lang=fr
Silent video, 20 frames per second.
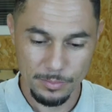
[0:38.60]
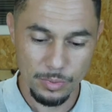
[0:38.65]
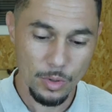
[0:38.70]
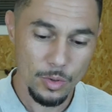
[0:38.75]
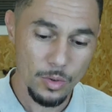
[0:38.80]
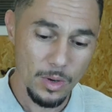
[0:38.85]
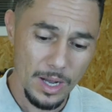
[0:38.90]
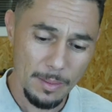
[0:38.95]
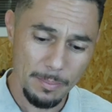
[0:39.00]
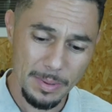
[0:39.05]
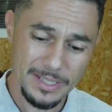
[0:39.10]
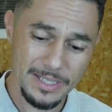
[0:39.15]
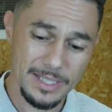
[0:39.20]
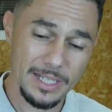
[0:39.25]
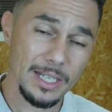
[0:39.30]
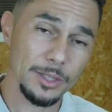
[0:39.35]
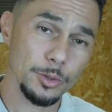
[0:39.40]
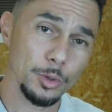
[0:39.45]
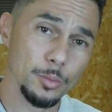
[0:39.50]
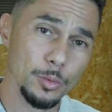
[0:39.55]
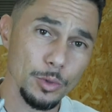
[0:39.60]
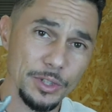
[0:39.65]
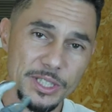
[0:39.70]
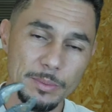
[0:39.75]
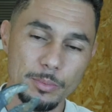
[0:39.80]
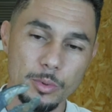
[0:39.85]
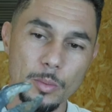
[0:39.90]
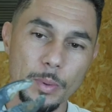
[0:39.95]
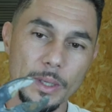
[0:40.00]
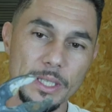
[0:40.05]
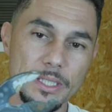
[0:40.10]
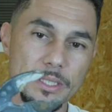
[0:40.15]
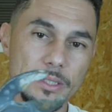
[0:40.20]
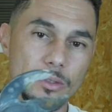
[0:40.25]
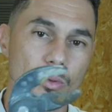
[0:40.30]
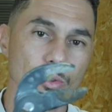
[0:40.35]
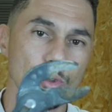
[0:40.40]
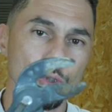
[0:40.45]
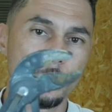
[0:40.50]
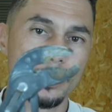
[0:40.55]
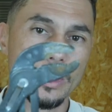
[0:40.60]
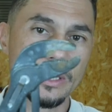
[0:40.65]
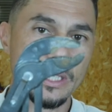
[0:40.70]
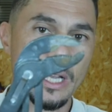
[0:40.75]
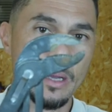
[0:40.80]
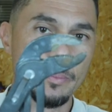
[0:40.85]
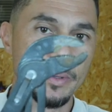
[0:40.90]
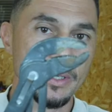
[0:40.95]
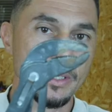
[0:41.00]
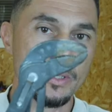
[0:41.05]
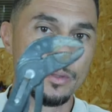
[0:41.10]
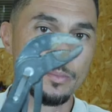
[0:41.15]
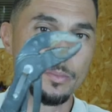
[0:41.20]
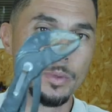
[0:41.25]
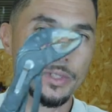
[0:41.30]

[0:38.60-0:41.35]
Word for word: Pourquoi Parce qu'elle a de multiples prises. Donc tu peux attraper une